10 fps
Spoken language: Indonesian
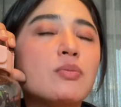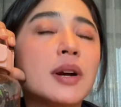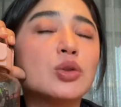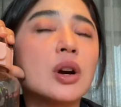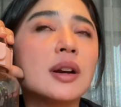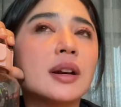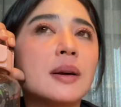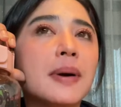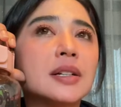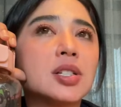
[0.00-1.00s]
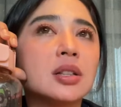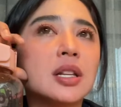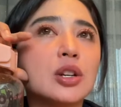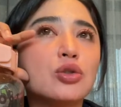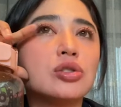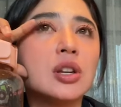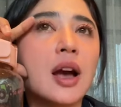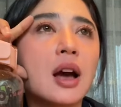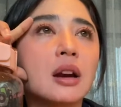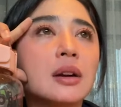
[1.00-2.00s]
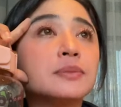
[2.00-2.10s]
rumah itu karena ada macet di Indosiar.